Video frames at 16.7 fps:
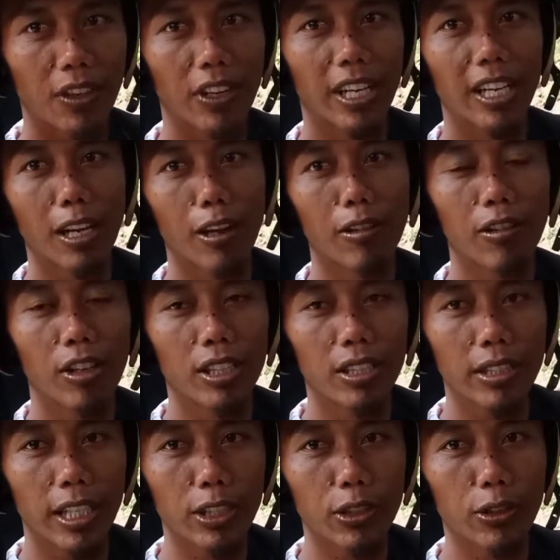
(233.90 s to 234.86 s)
Oke kawan-kawan
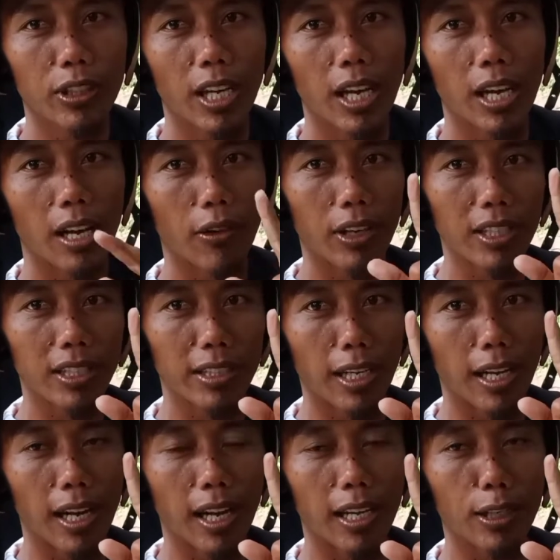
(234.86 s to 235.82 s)
stay tune ya awas
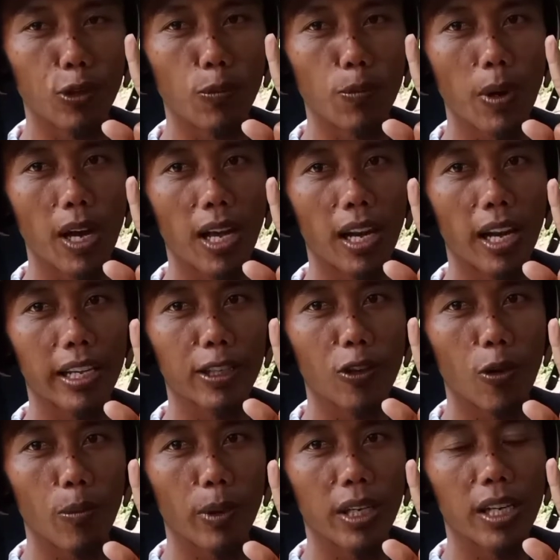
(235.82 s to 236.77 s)
jangan lupa like
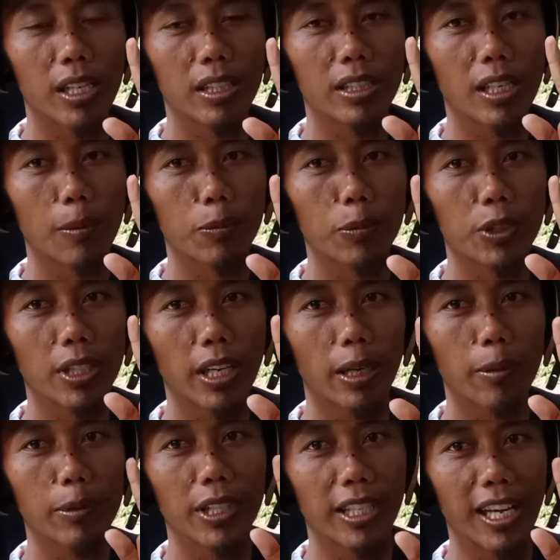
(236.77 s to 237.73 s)
komen dan
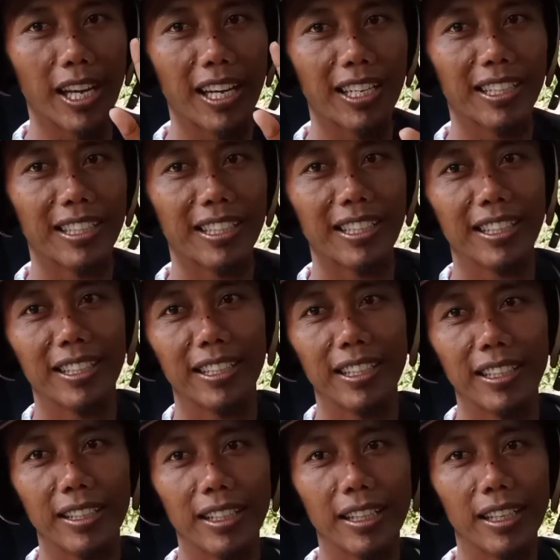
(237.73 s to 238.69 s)
subscribe-nya ya
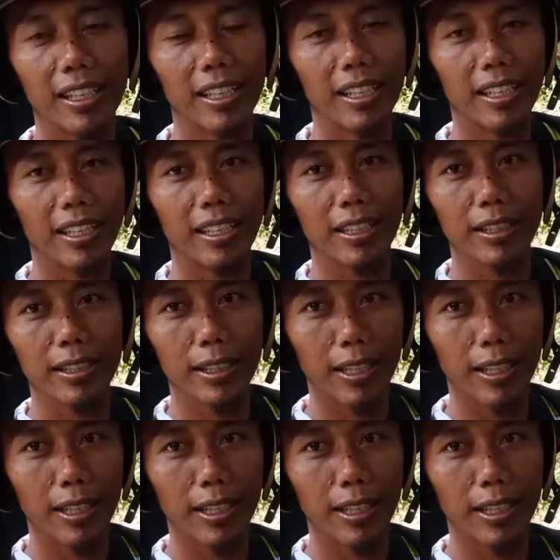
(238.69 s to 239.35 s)
uh,